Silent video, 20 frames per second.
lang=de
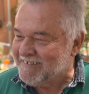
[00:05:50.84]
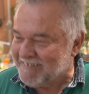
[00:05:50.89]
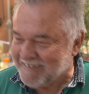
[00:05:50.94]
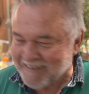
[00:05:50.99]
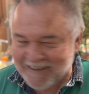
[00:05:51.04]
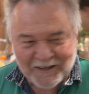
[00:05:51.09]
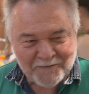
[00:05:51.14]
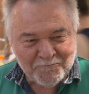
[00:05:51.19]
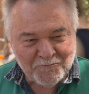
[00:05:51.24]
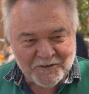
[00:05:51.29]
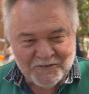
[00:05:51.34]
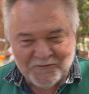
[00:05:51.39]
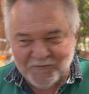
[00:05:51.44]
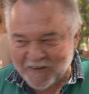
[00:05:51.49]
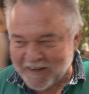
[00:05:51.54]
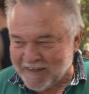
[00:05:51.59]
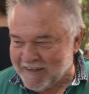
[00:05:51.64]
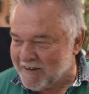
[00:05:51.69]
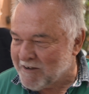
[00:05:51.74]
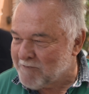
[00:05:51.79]
Die
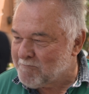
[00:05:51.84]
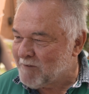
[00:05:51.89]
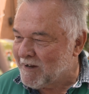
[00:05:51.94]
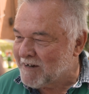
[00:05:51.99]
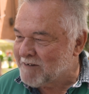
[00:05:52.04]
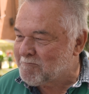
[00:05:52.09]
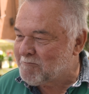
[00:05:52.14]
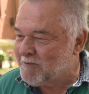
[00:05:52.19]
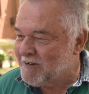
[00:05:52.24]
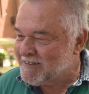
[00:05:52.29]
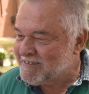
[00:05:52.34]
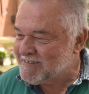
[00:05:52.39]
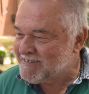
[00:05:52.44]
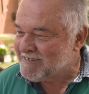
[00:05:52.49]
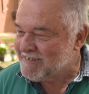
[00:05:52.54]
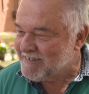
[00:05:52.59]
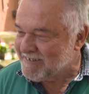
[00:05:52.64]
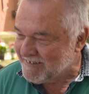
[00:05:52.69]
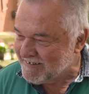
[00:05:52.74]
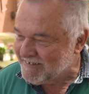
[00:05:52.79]
Atmosphäre am
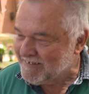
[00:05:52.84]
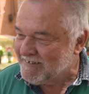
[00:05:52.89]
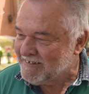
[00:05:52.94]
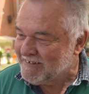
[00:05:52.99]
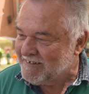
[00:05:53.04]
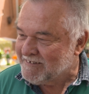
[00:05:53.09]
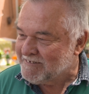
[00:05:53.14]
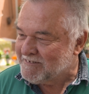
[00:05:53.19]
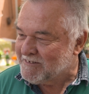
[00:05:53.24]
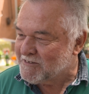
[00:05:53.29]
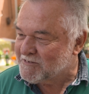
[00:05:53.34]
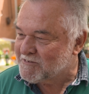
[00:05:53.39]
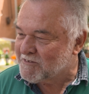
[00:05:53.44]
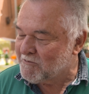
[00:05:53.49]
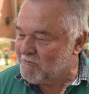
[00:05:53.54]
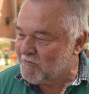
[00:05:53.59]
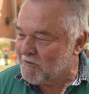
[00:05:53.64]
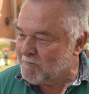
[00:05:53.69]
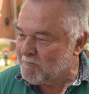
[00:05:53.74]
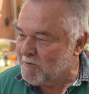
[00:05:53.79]
Marktplatz, das
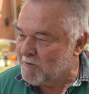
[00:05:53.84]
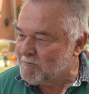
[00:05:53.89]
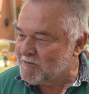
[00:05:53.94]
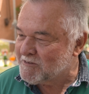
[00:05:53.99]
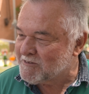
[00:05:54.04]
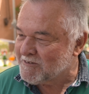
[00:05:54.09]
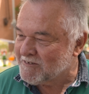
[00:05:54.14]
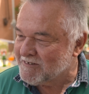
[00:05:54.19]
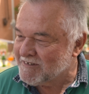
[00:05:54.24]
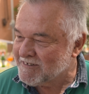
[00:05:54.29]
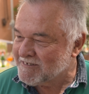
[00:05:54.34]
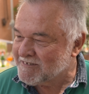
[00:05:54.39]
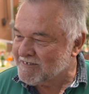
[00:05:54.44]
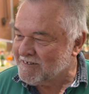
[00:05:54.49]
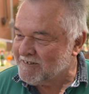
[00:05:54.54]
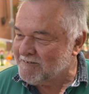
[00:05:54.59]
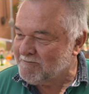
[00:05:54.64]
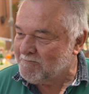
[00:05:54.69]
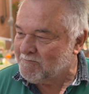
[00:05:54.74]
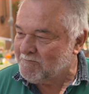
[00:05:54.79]
gefällt mir besonders, ja.